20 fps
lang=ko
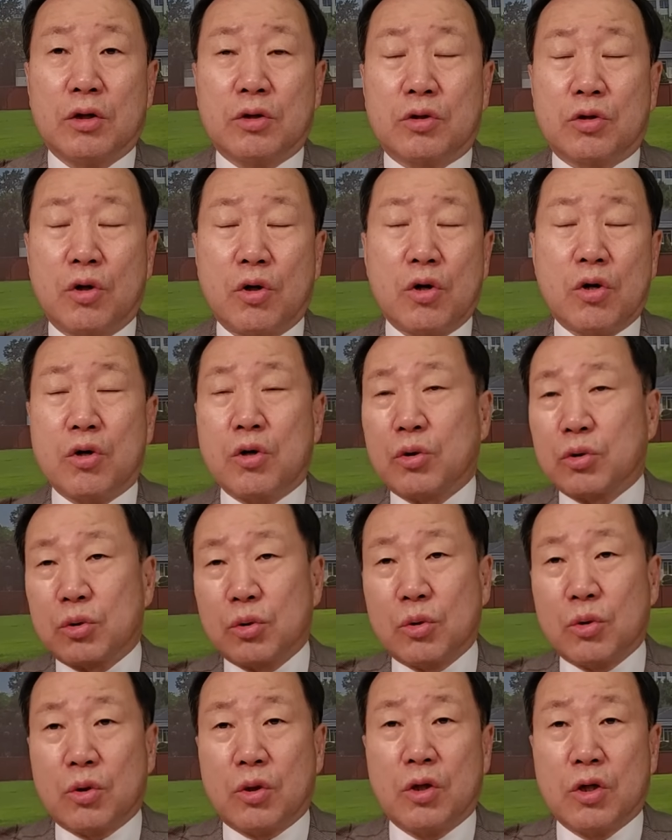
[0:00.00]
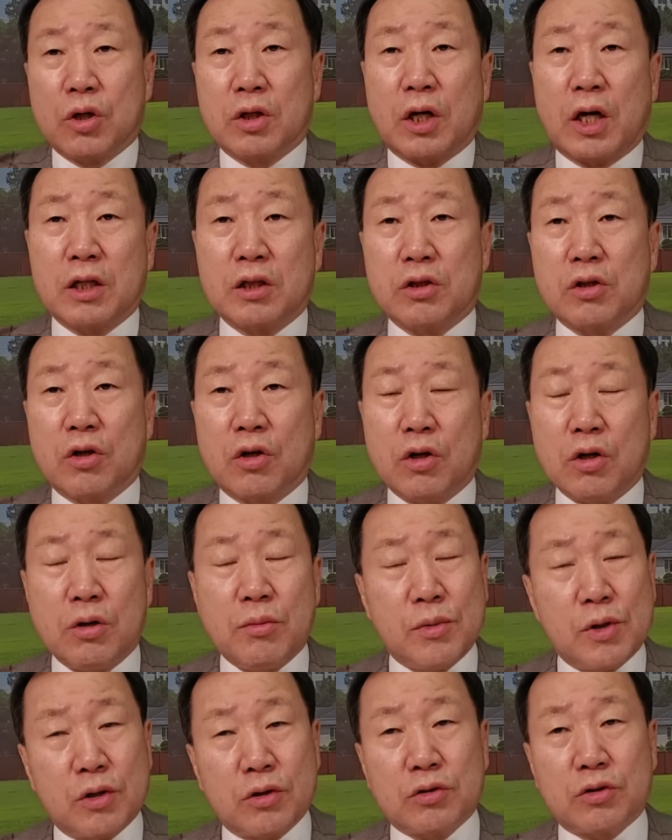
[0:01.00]
적어도 한
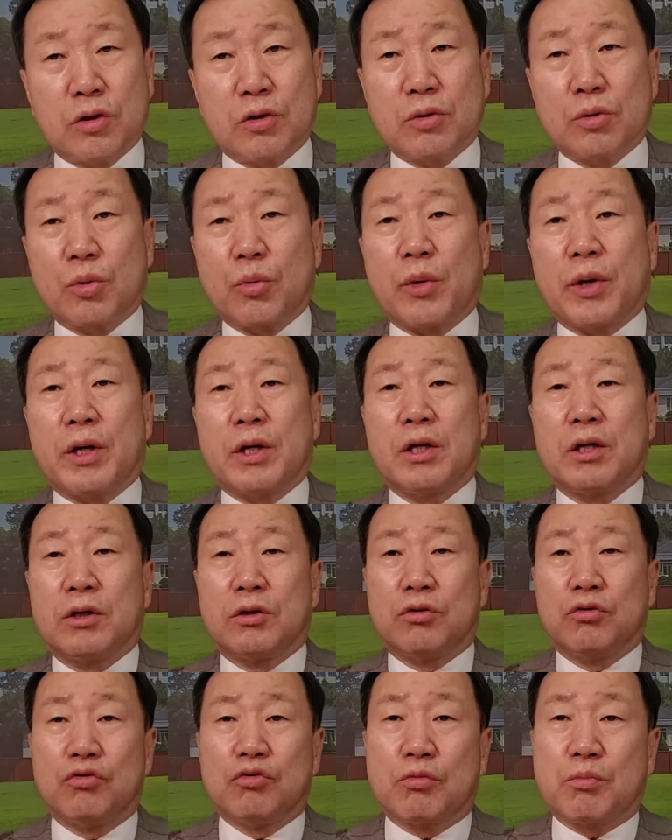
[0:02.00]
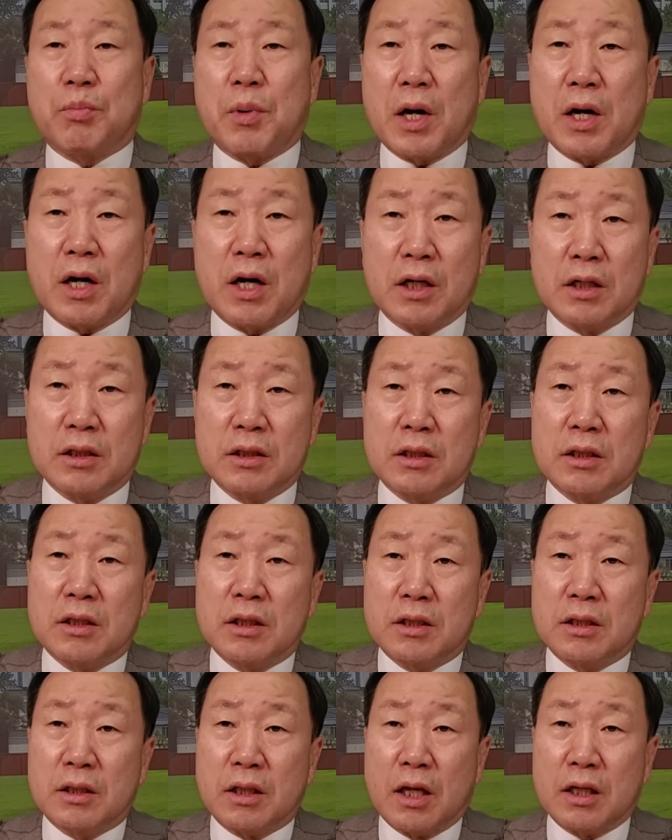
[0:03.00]
10명 정도의 육박하는
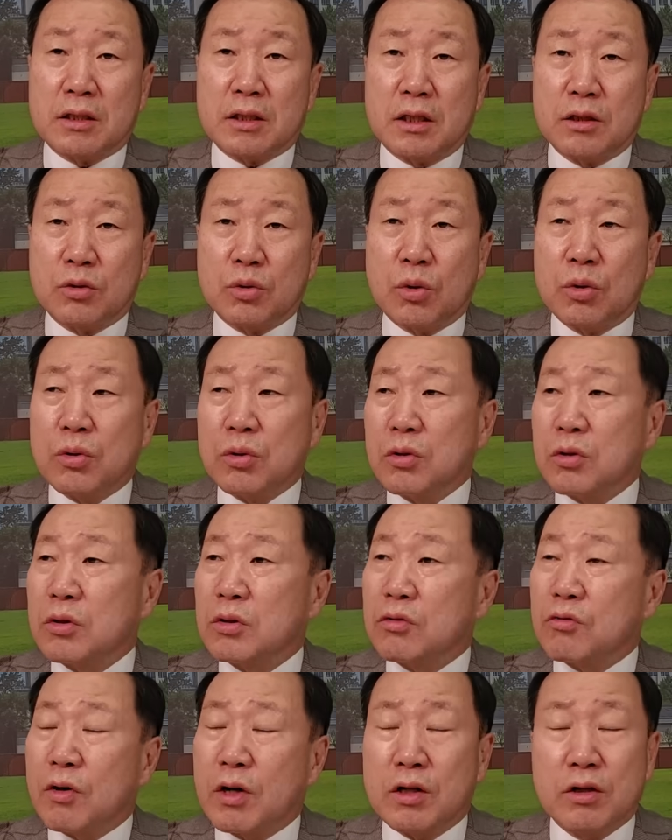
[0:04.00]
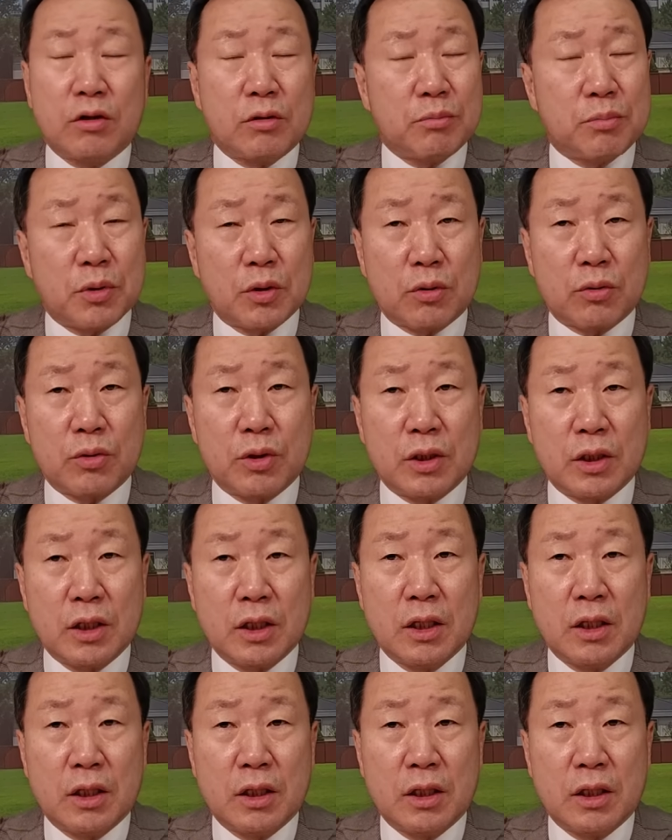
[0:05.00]
대장동 관련 변호인